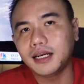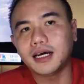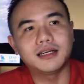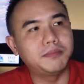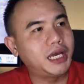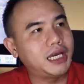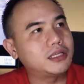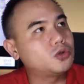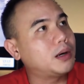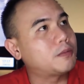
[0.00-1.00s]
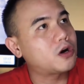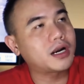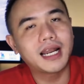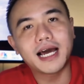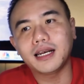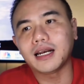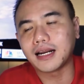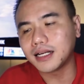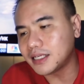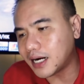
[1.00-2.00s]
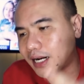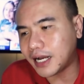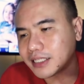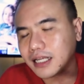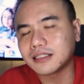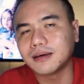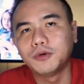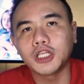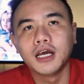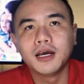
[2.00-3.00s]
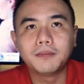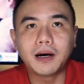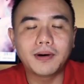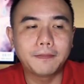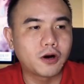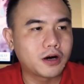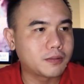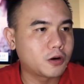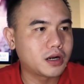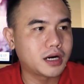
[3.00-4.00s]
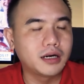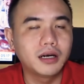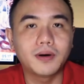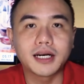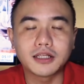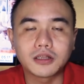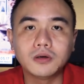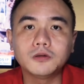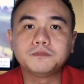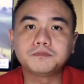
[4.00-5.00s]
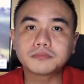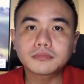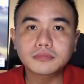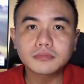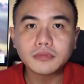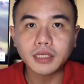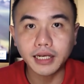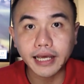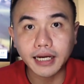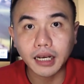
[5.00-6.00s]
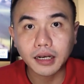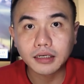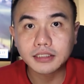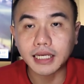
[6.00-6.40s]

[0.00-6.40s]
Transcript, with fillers: Tidak, demikian juga broker lain. Anda jangan asal sebut bahwa broker-broker yang di luar itu ilegal.